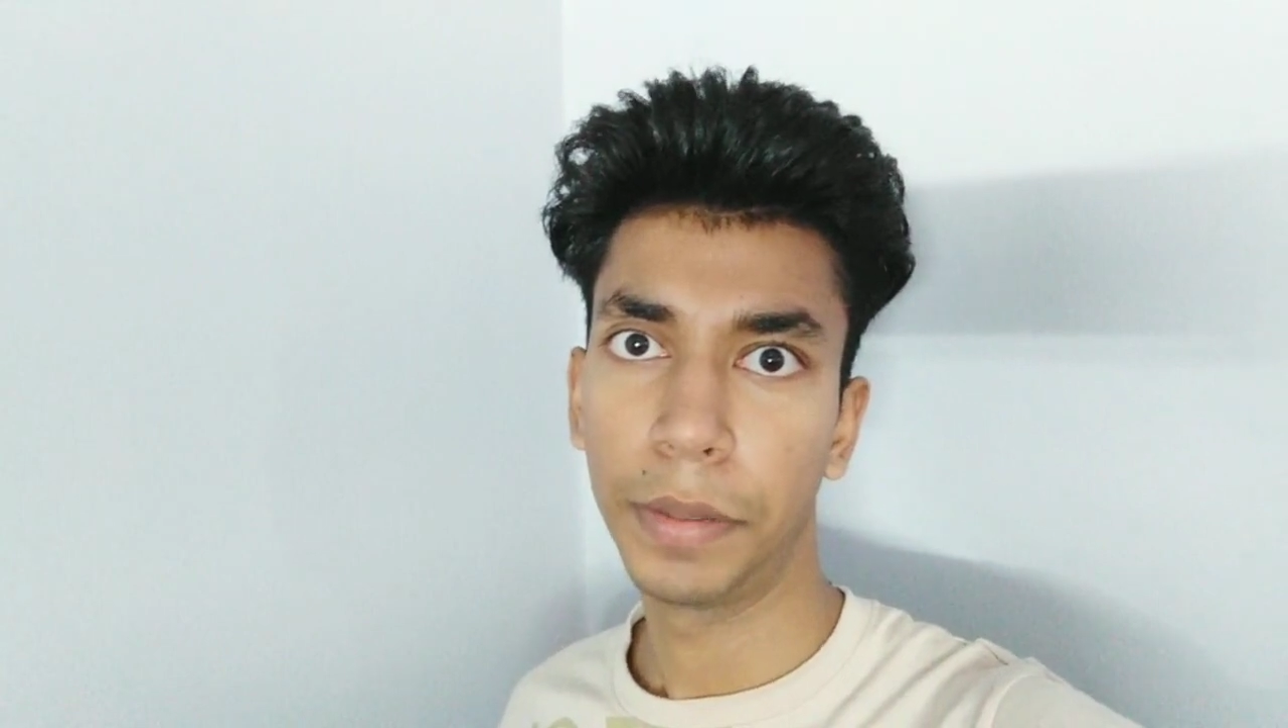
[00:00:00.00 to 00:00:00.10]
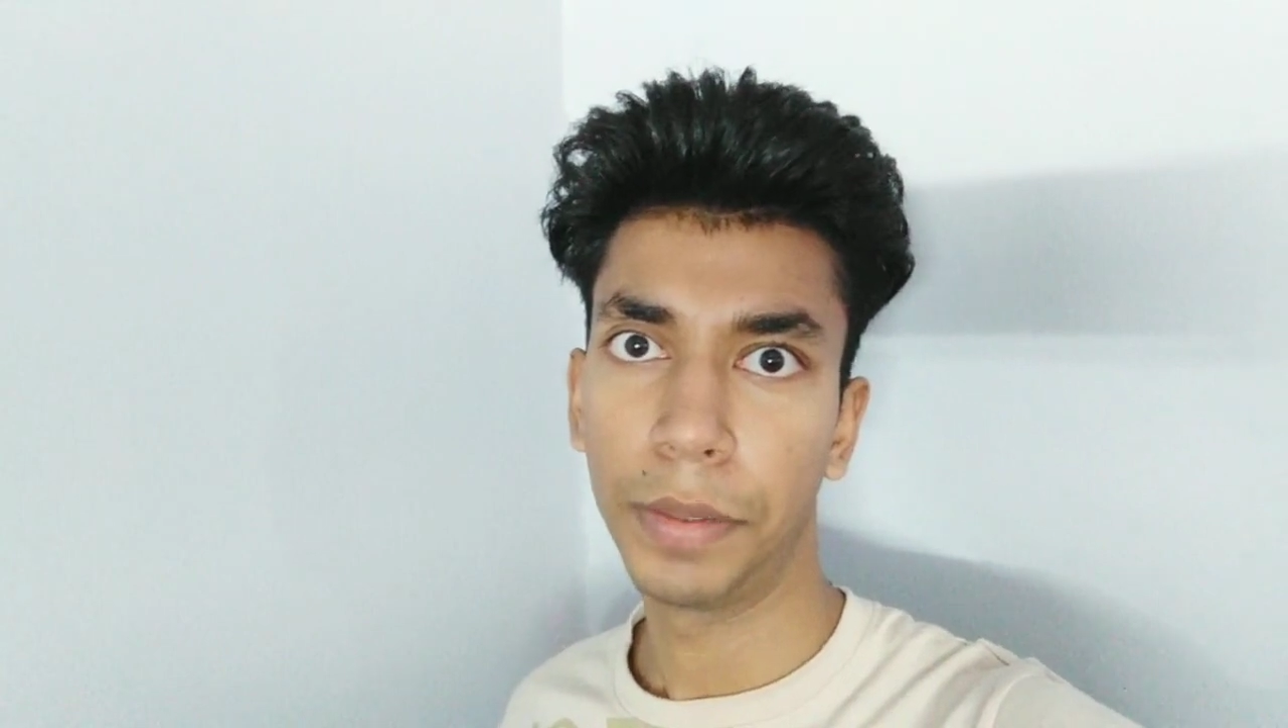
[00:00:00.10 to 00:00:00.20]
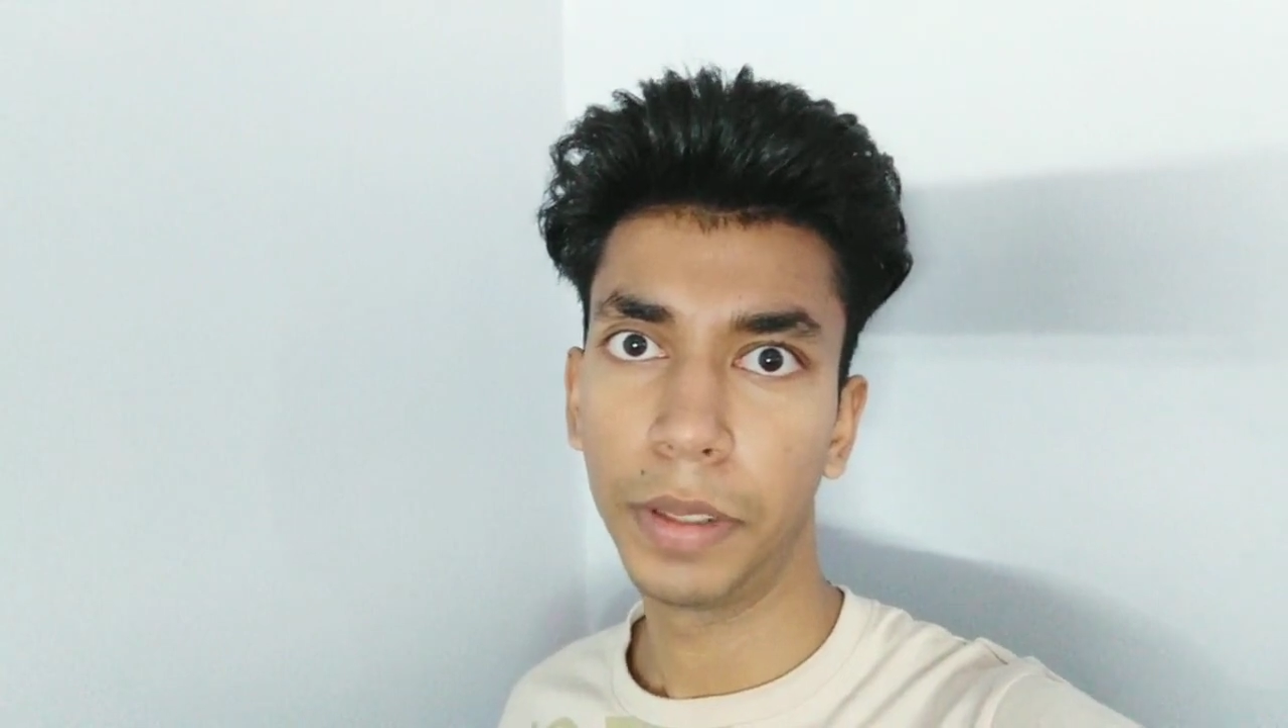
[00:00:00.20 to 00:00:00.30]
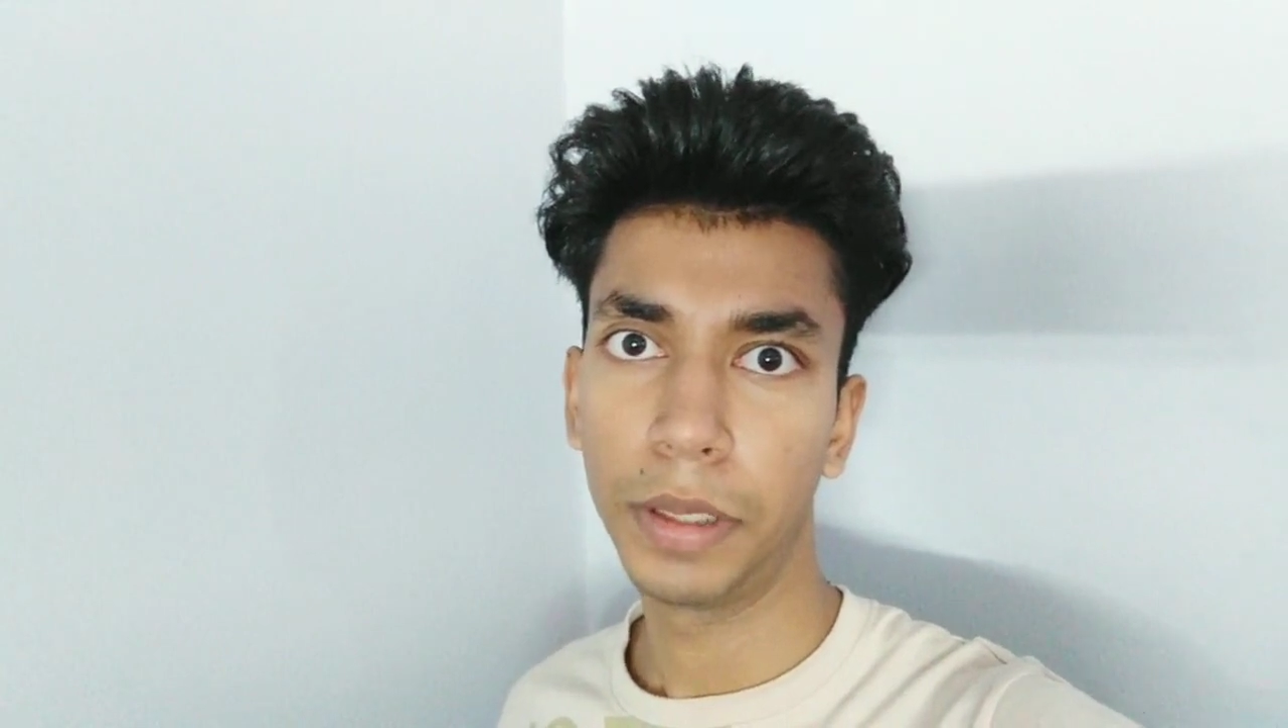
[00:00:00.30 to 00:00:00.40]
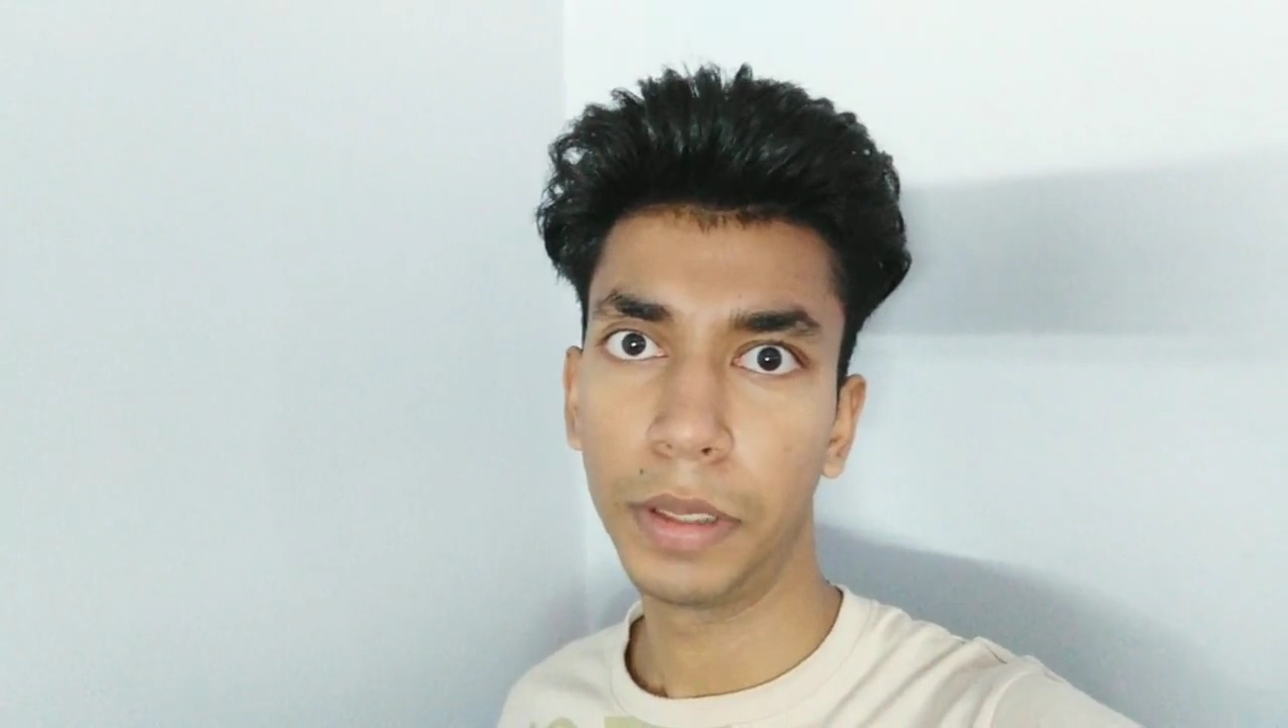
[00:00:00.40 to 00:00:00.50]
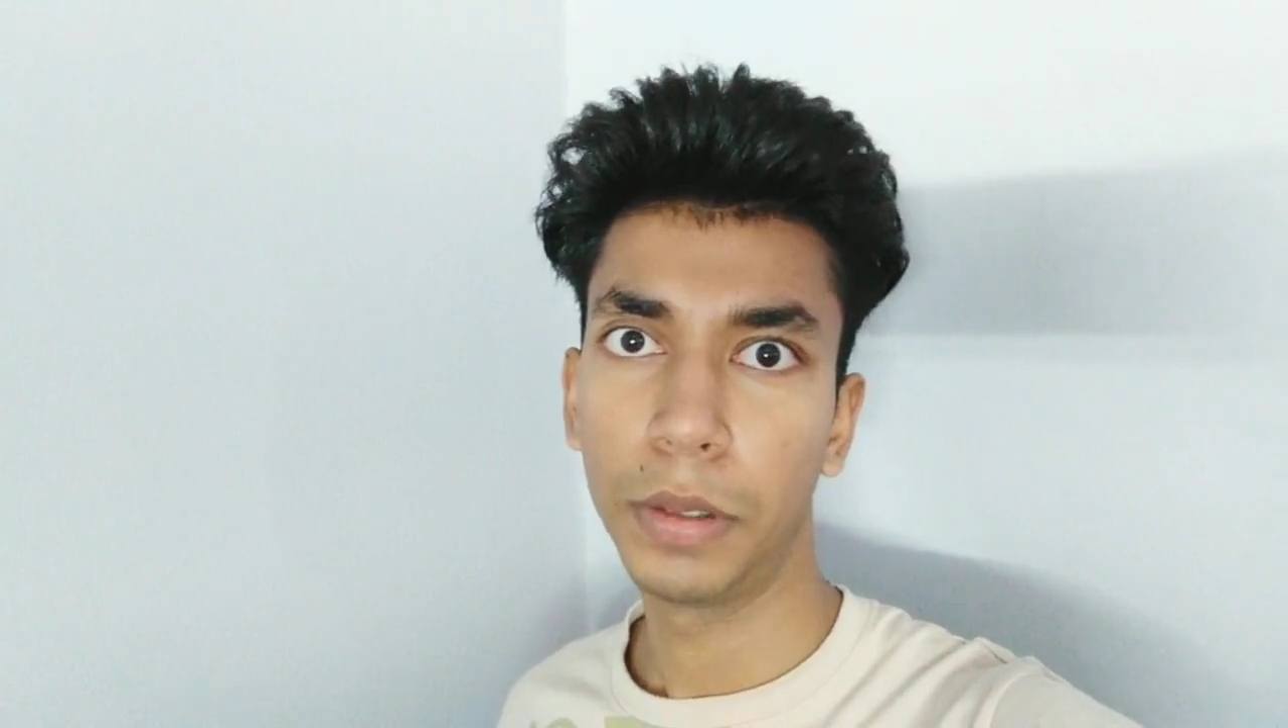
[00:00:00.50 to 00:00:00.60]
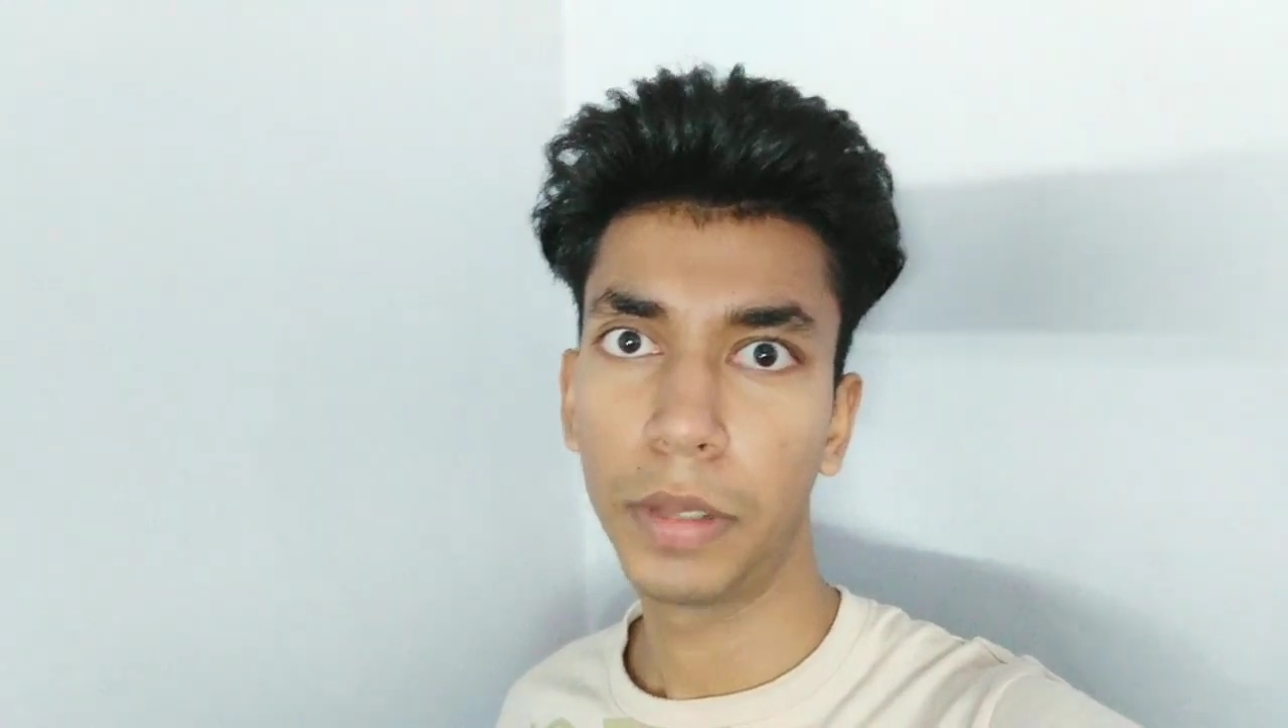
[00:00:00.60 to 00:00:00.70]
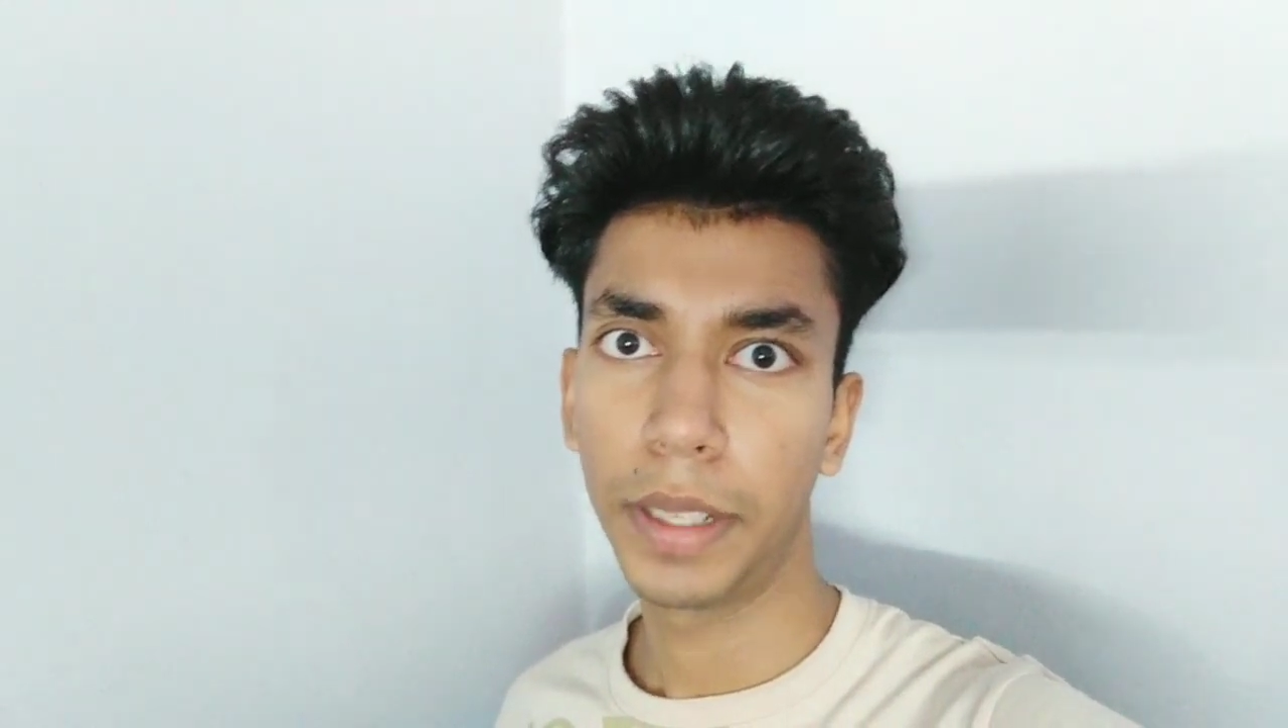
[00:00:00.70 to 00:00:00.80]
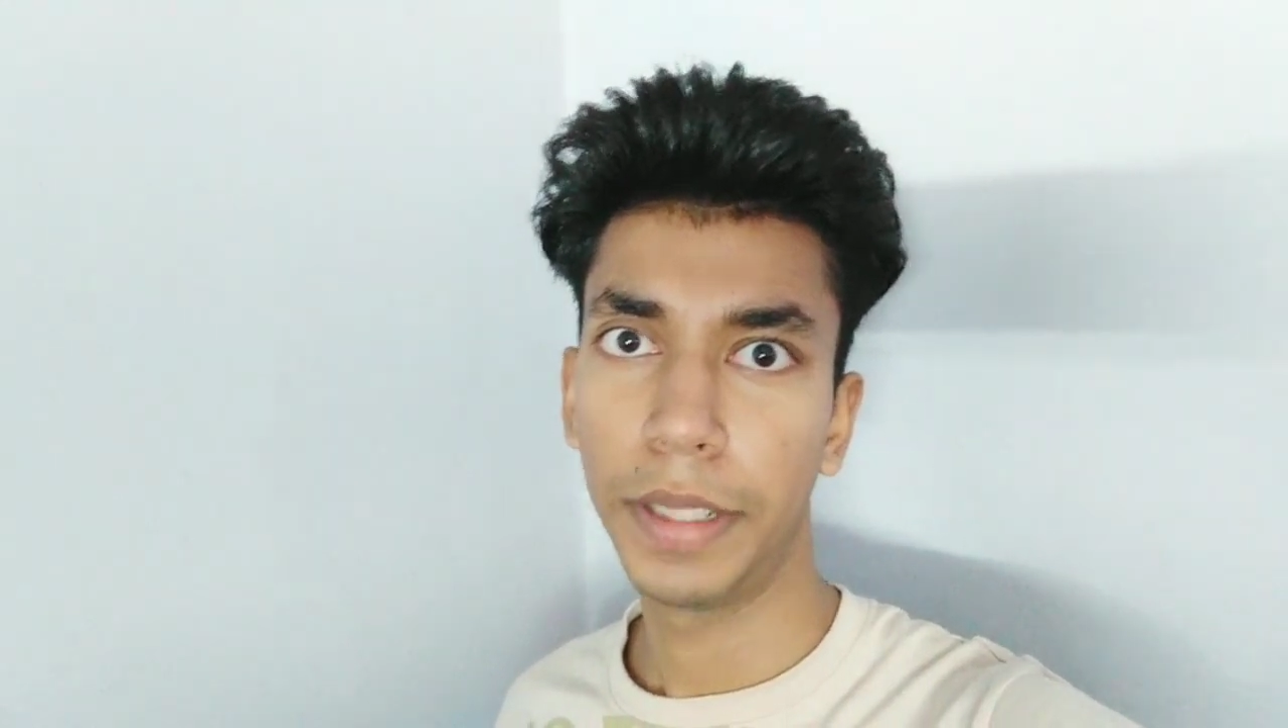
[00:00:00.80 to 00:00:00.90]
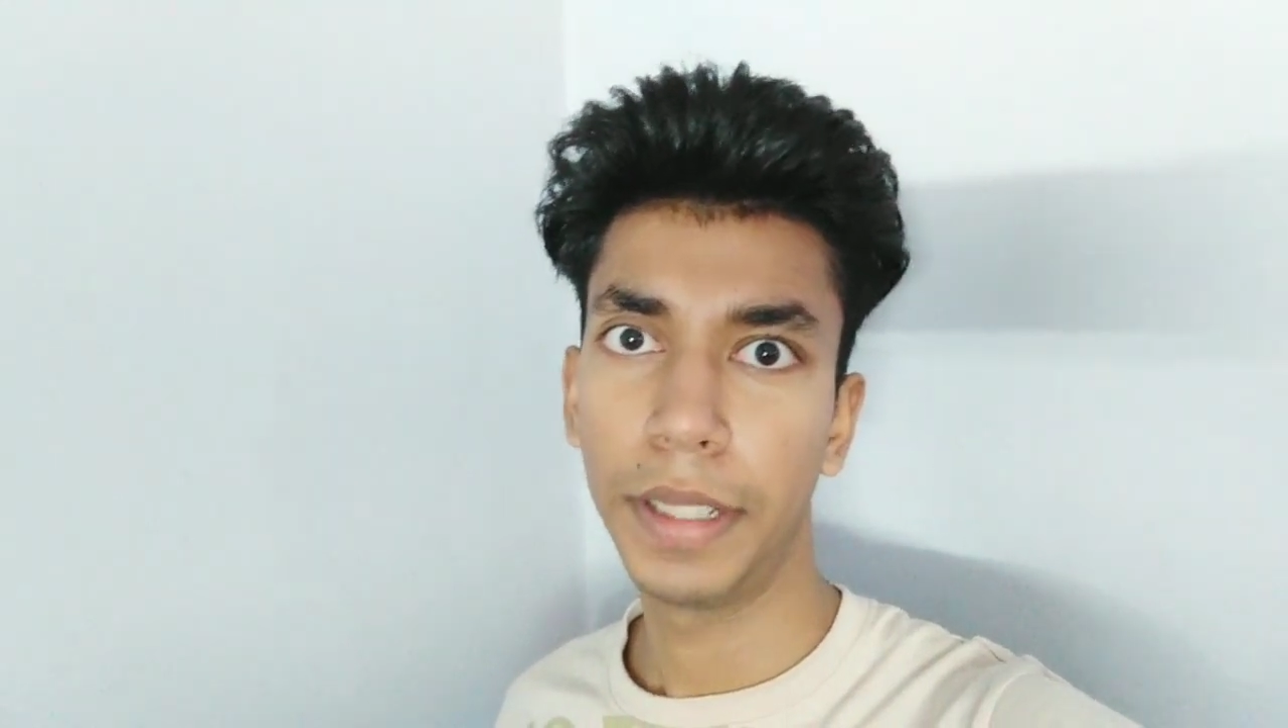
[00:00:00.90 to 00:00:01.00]
52
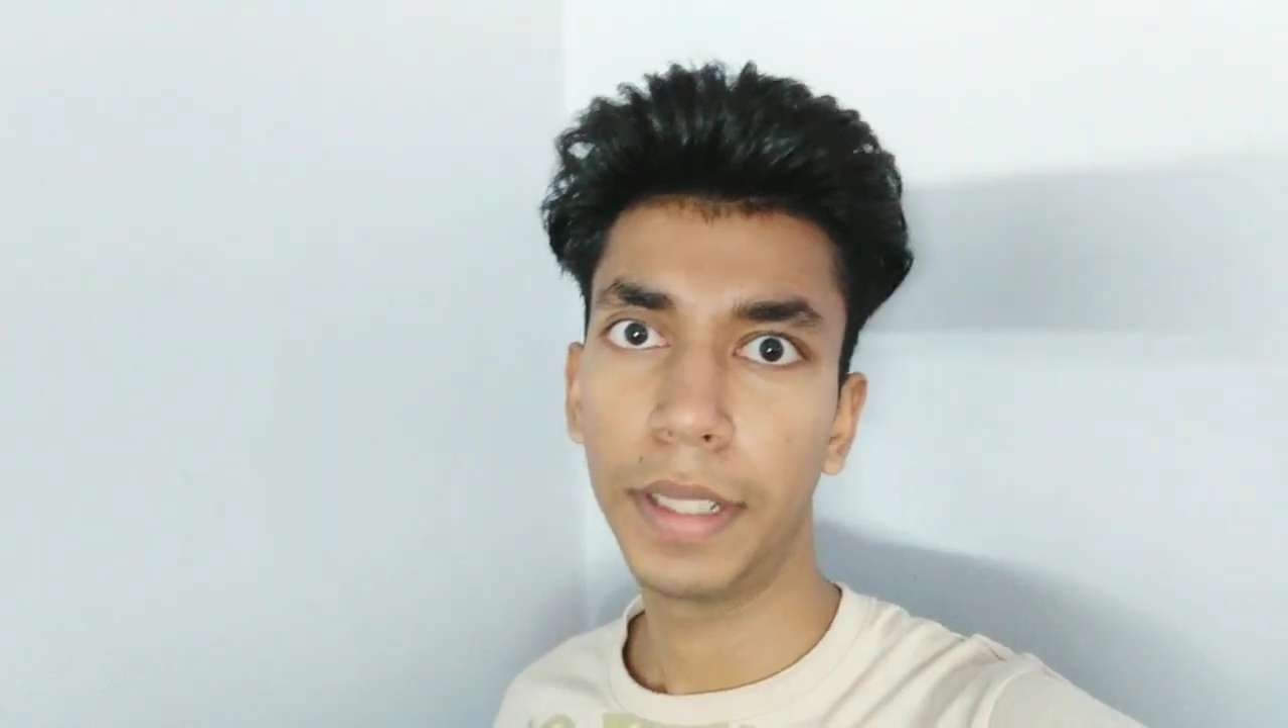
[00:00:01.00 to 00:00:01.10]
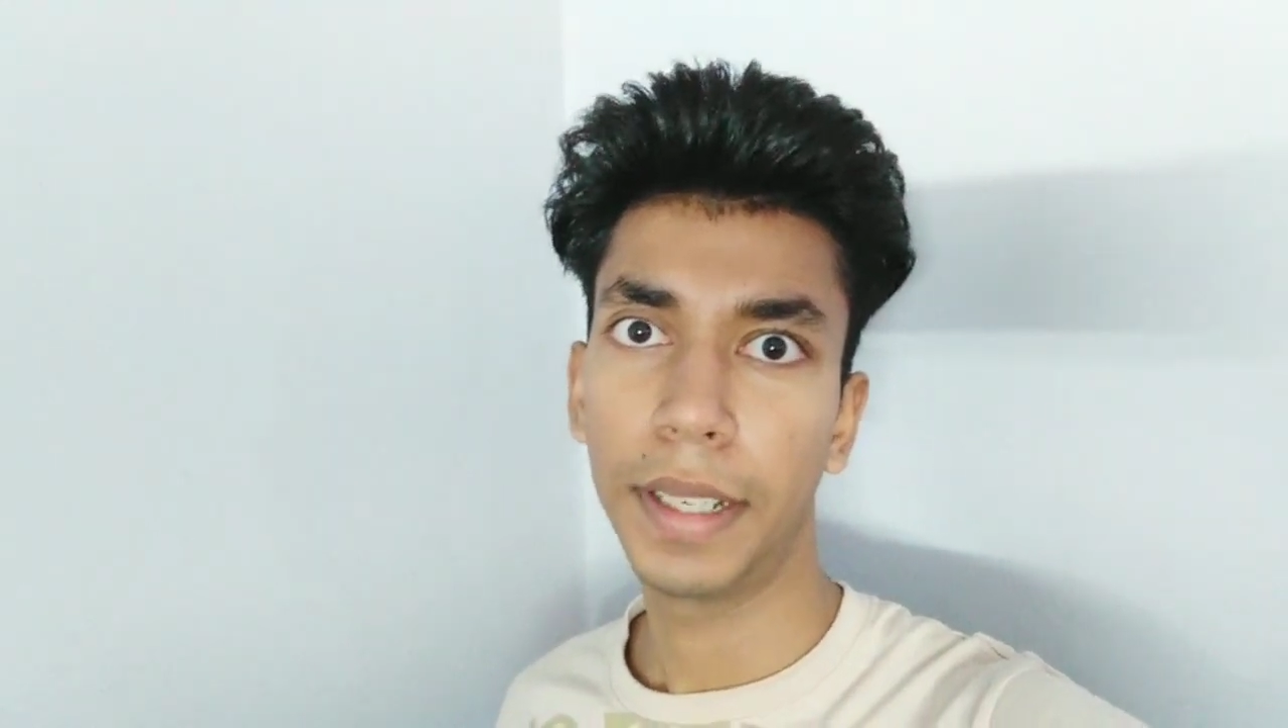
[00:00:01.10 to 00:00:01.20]
केजी